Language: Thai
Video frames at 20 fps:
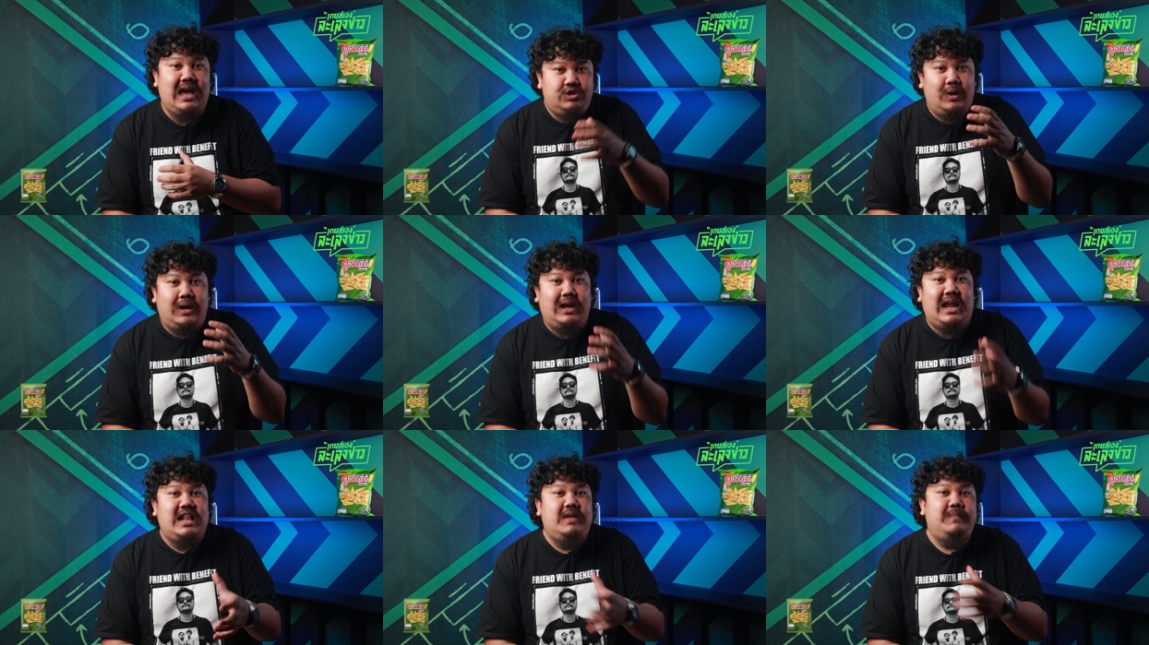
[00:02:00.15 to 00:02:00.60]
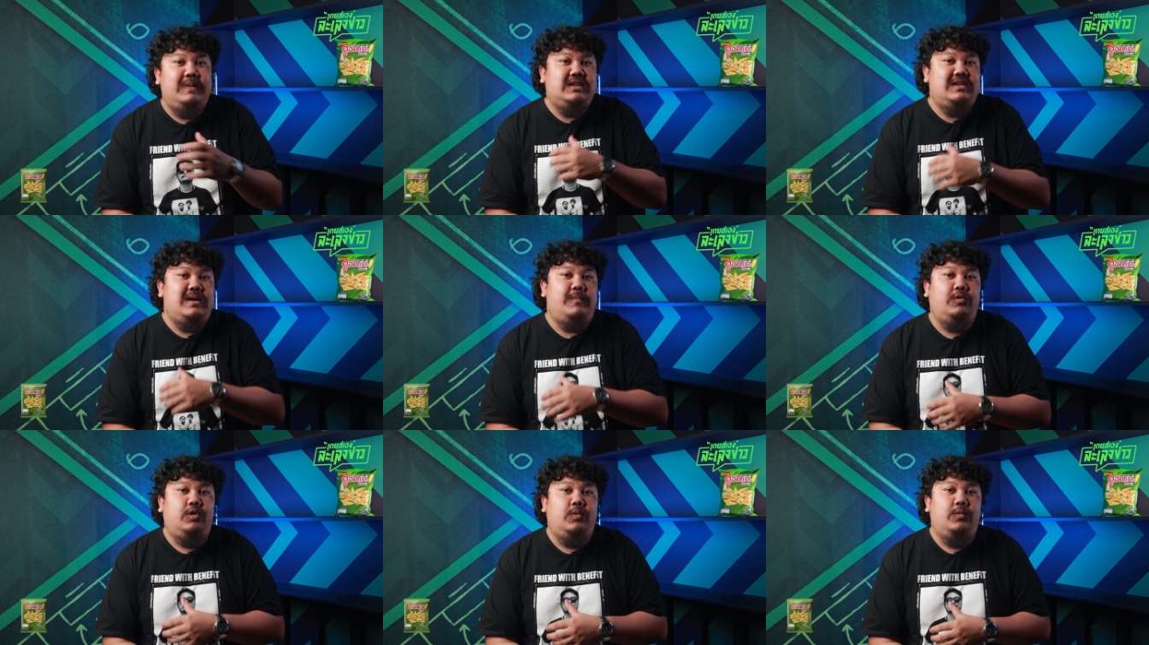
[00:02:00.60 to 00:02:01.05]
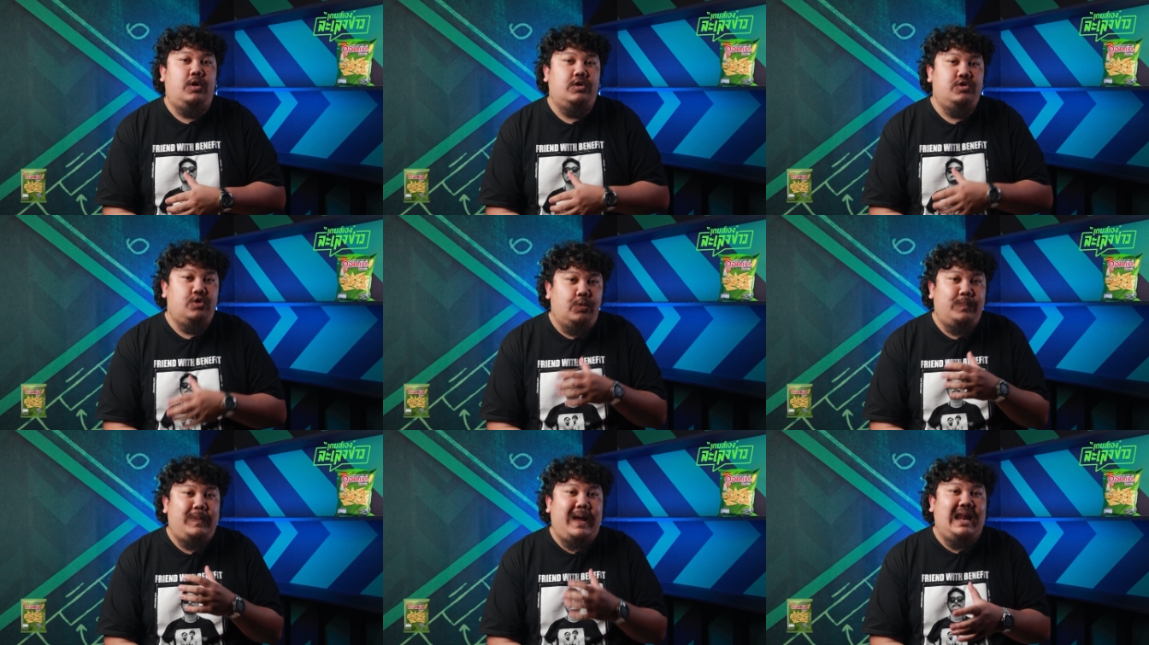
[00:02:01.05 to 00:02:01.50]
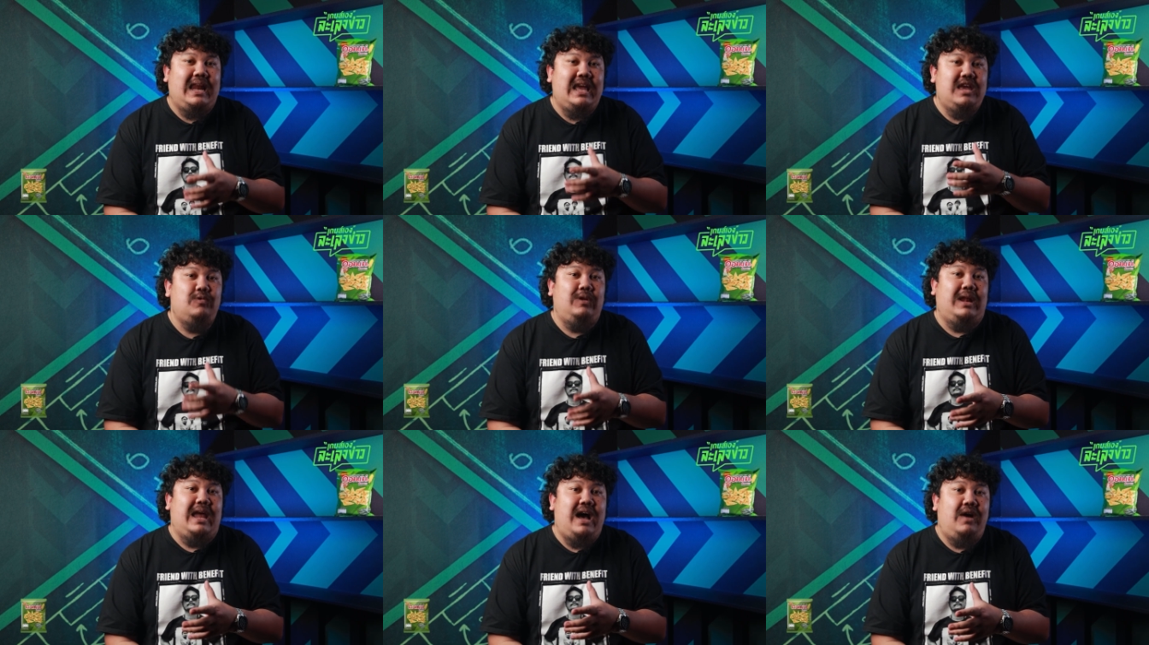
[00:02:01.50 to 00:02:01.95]
กส่วนใครที่เป็นแชมป์กลุ่มของยูโรปาลี
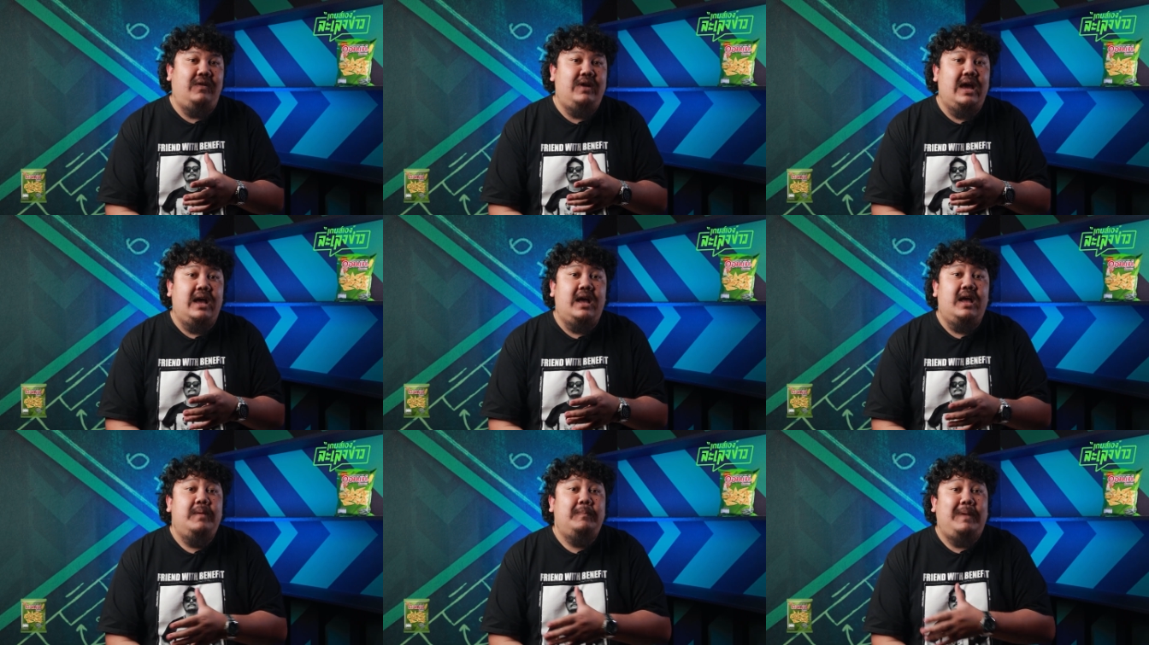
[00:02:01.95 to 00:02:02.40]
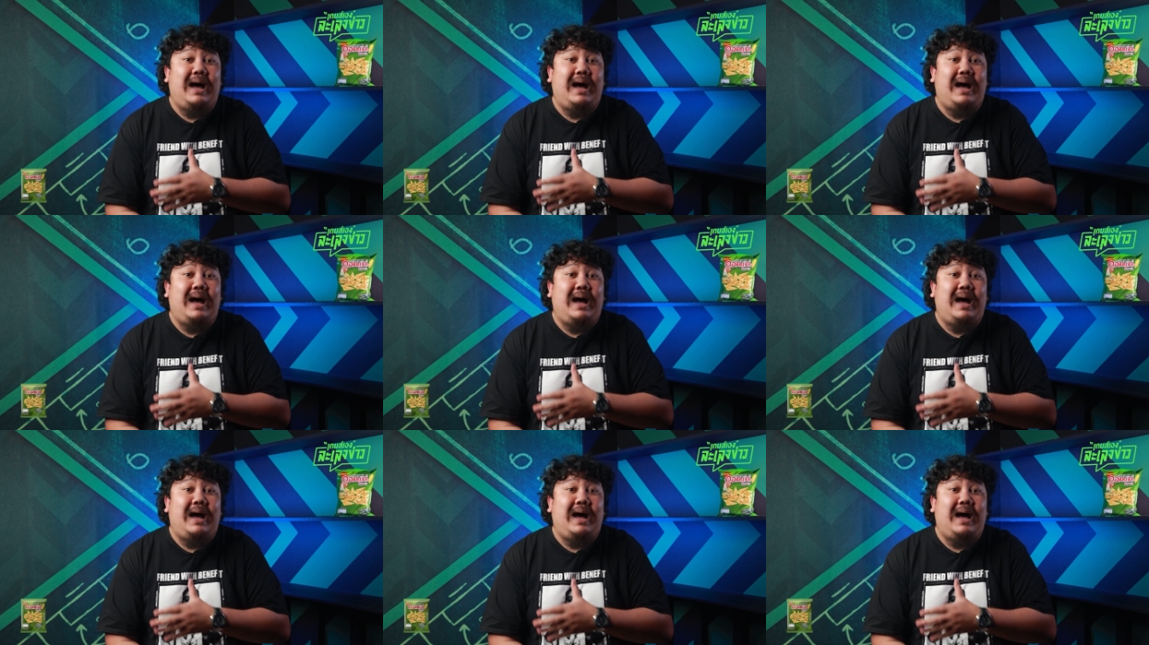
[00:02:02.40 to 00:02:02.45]
กอยู่แล้วเนี่ย